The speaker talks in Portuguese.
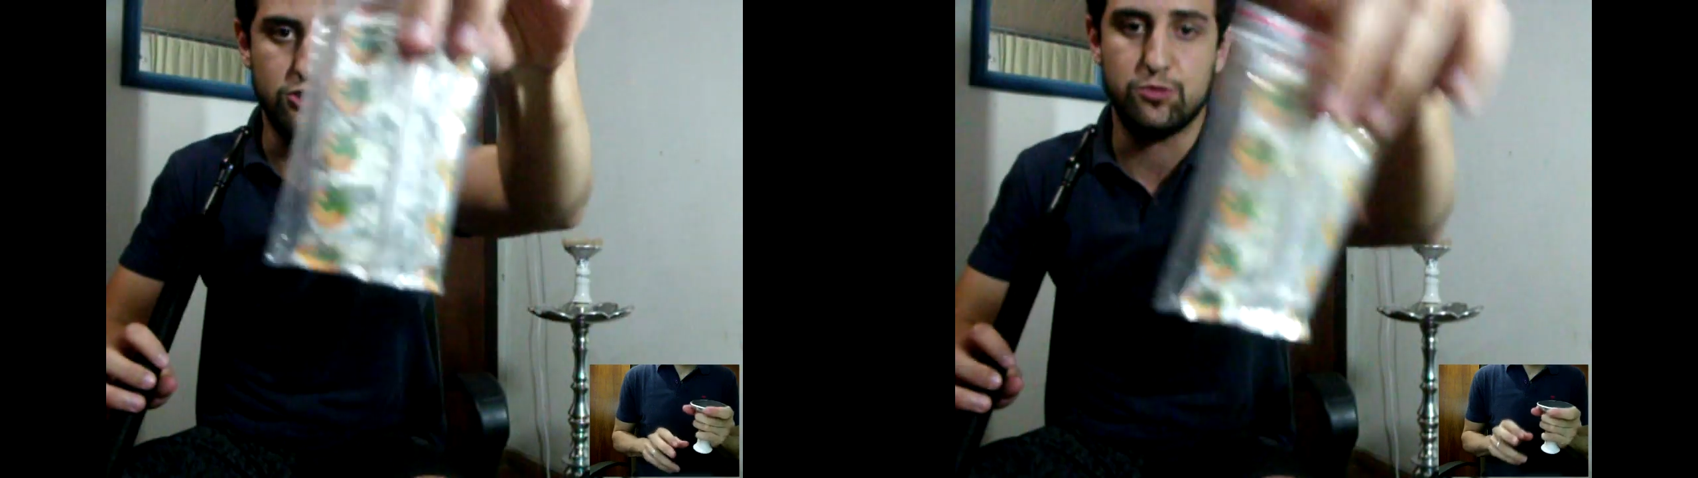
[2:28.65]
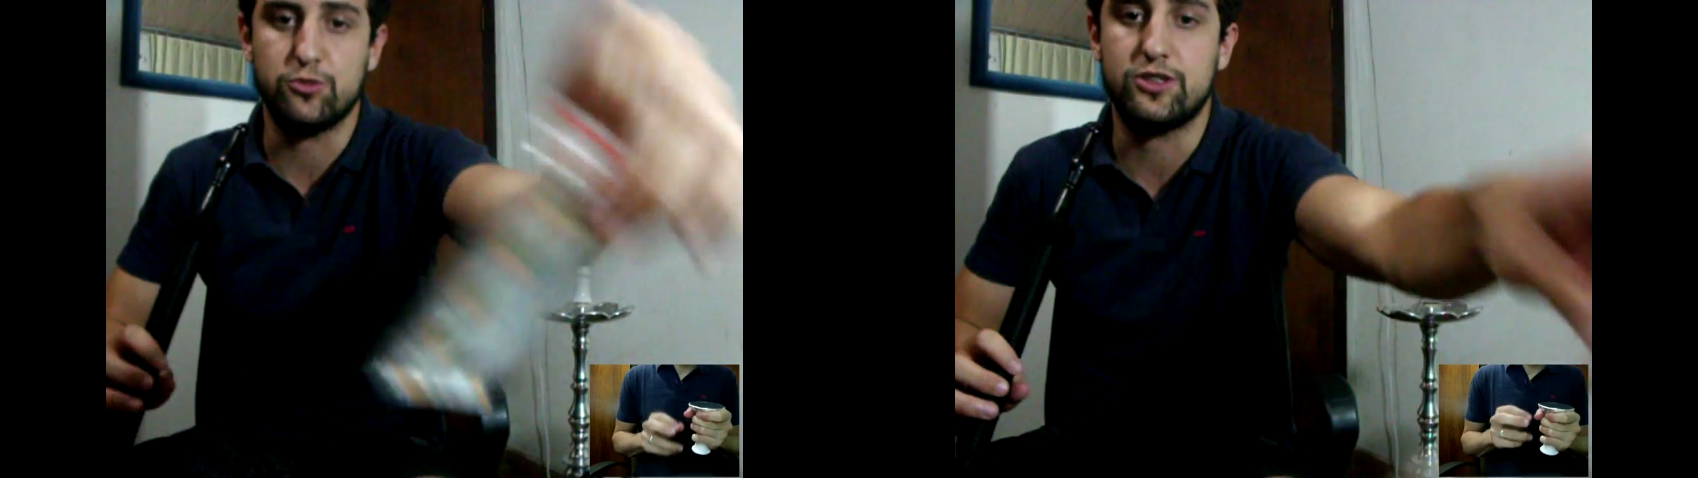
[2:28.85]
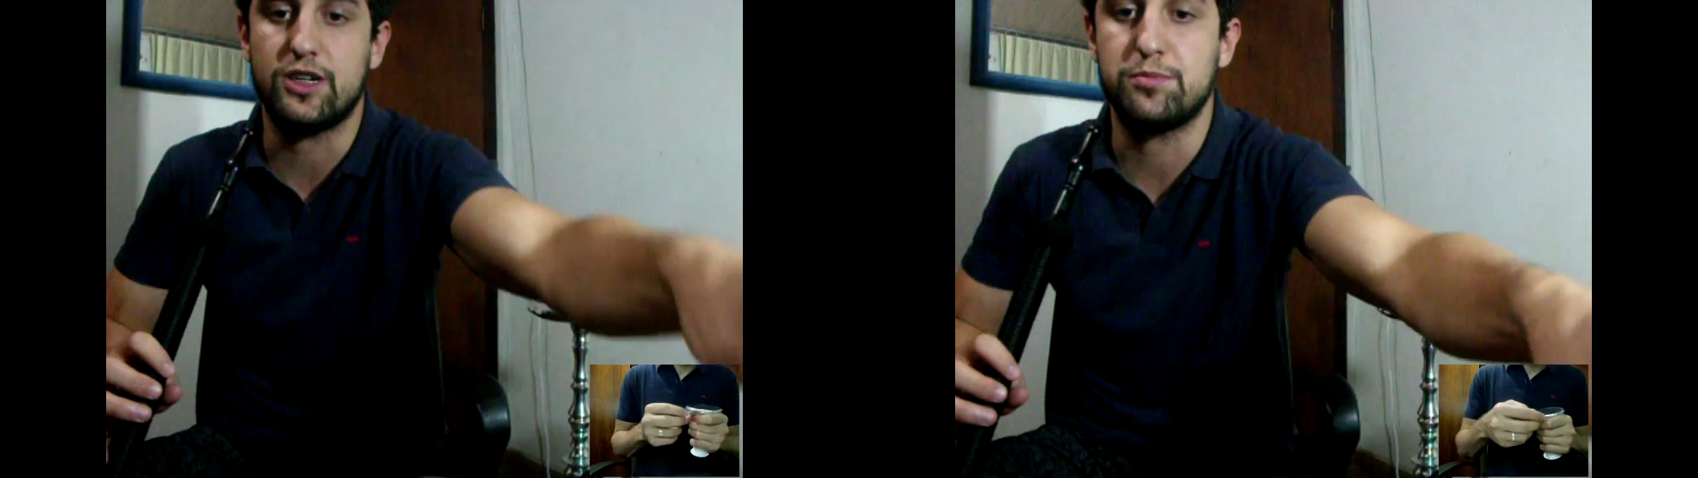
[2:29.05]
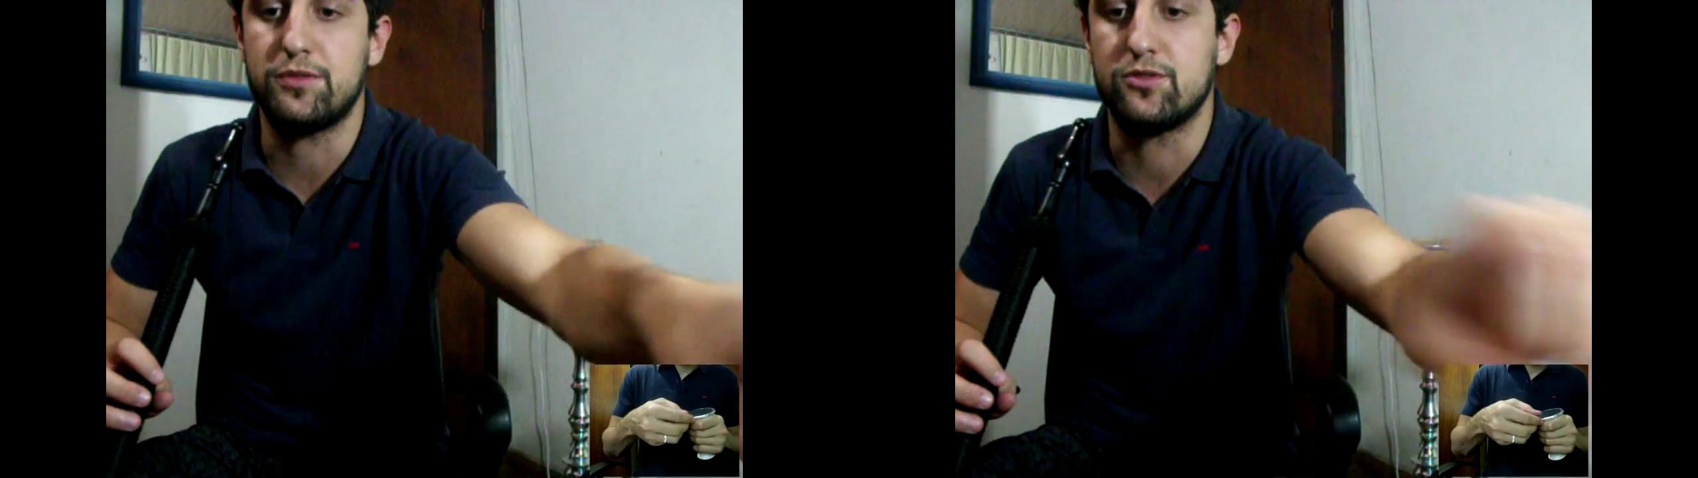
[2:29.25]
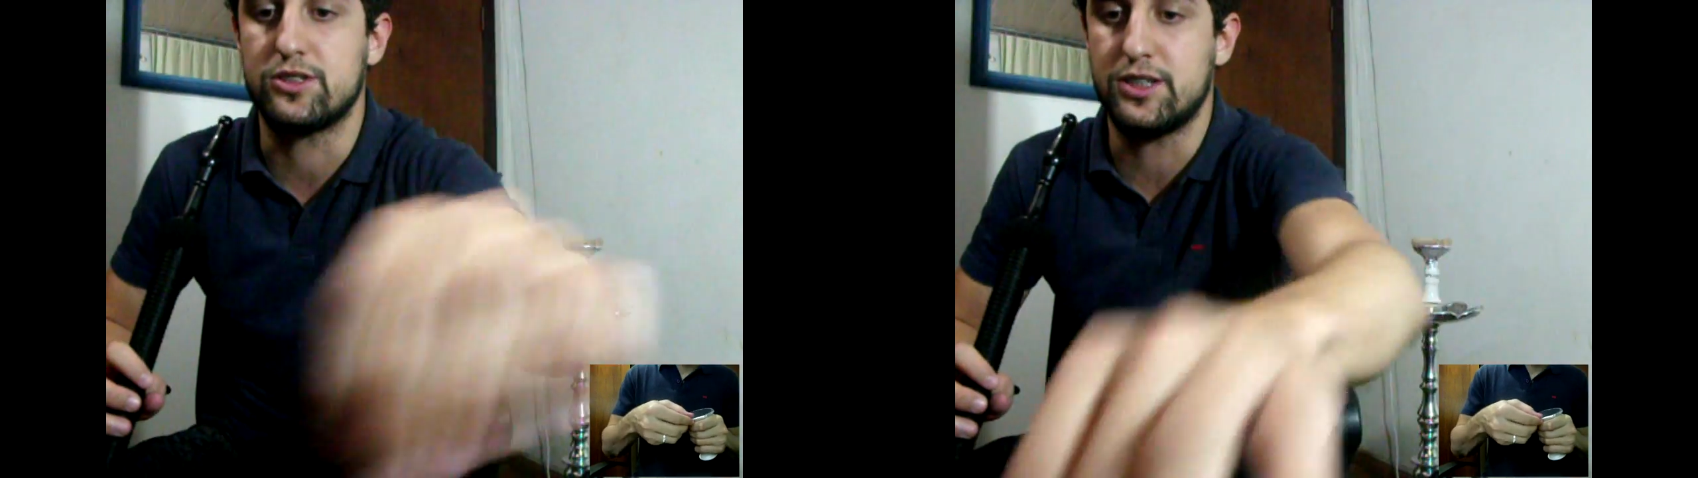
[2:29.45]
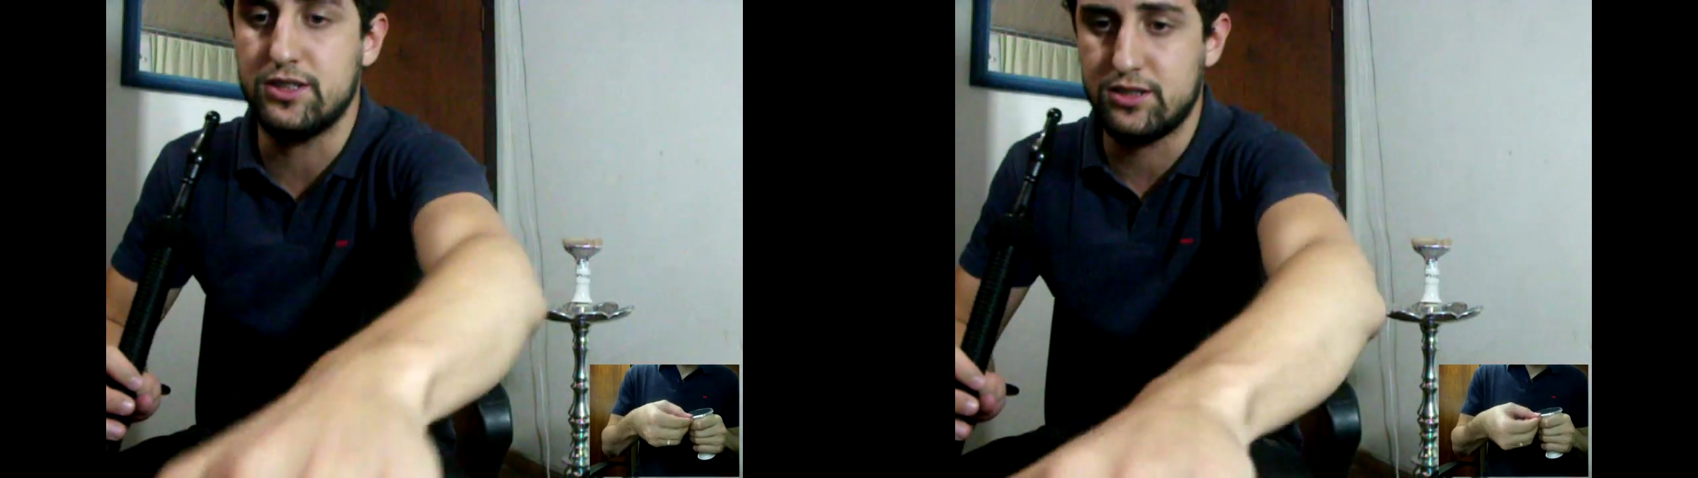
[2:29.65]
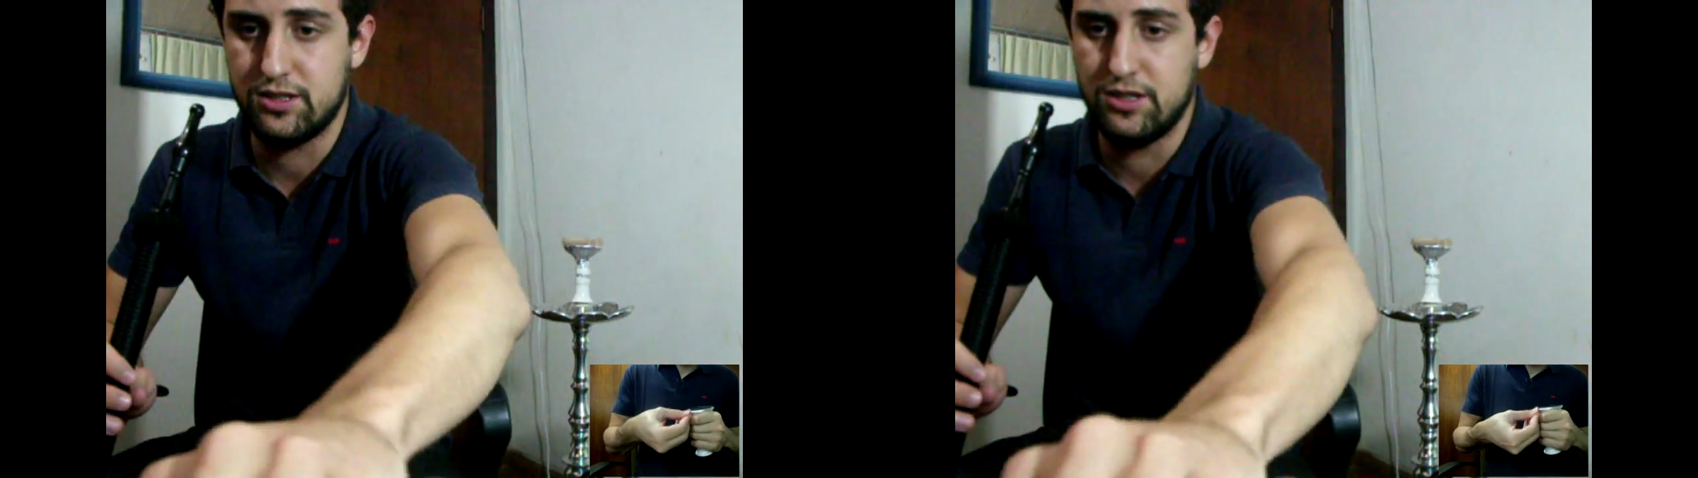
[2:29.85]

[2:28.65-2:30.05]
Vou mostrar aqui pra vocês.